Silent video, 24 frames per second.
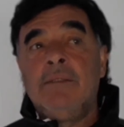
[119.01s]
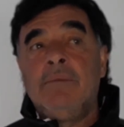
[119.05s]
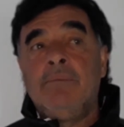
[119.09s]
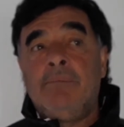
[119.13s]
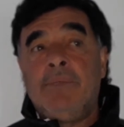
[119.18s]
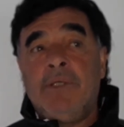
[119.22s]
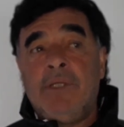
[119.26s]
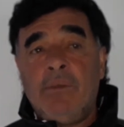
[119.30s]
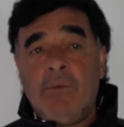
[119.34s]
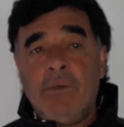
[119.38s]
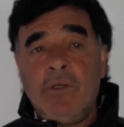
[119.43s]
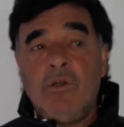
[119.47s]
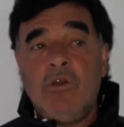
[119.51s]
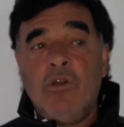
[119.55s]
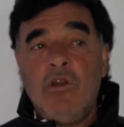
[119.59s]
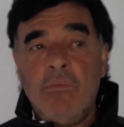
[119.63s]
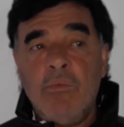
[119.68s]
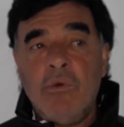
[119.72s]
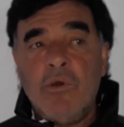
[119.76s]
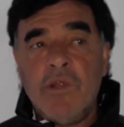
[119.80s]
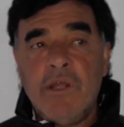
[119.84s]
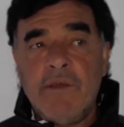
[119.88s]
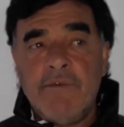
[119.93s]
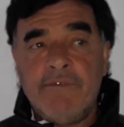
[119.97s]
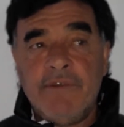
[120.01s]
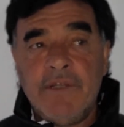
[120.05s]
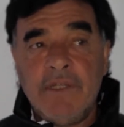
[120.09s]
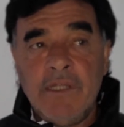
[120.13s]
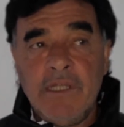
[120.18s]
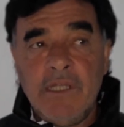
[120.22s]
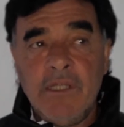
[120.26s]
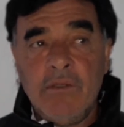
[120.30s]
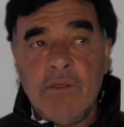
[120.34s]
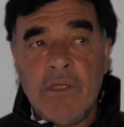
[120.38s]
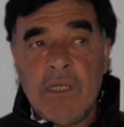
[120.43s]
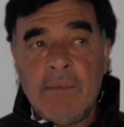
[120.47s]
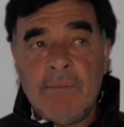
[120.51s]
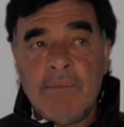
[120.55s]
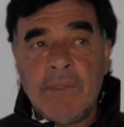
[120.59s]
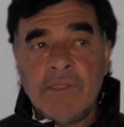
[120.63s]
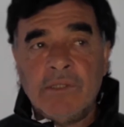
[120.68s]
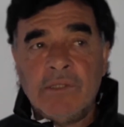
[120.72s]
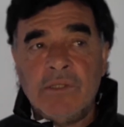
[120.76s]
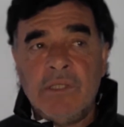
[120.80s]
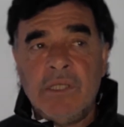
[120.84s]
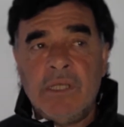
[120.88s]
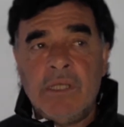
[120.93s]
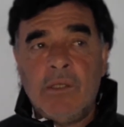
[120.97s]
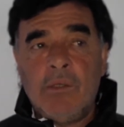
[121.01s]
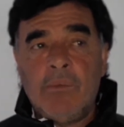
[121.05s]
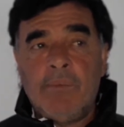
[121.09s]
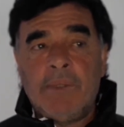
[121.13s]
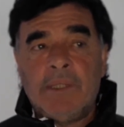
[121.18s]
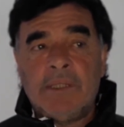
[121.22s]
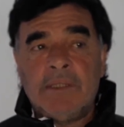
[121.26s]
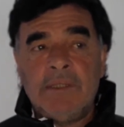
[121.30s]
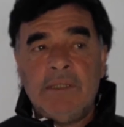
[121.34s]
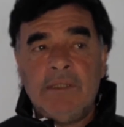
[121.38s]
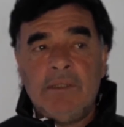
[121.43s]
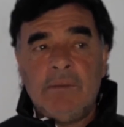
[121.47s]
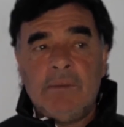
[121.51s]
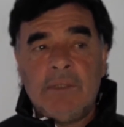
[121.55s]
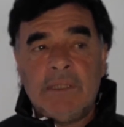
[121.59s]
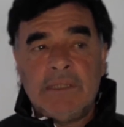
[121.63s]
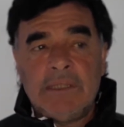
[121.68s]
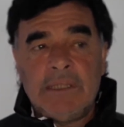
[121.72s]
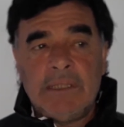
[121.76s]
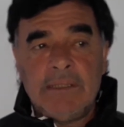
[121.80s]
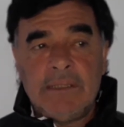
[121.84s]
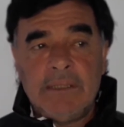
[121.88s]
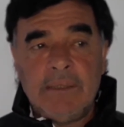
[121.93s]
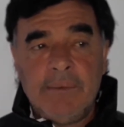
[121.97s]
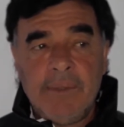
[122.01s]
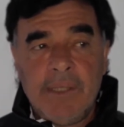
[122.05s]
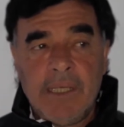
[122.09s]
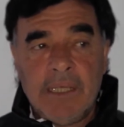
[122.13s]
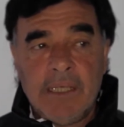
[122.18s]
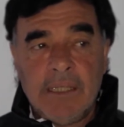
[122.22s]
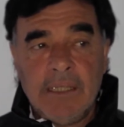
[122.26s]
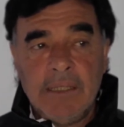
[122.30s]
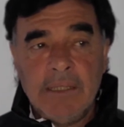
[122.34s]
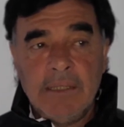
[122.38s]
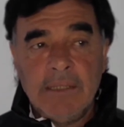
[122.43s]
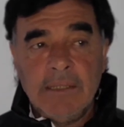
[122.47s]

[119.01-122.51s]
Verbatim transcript: Pero bueno, lo hemos defendido a la mayoría de los partidos bastante bien.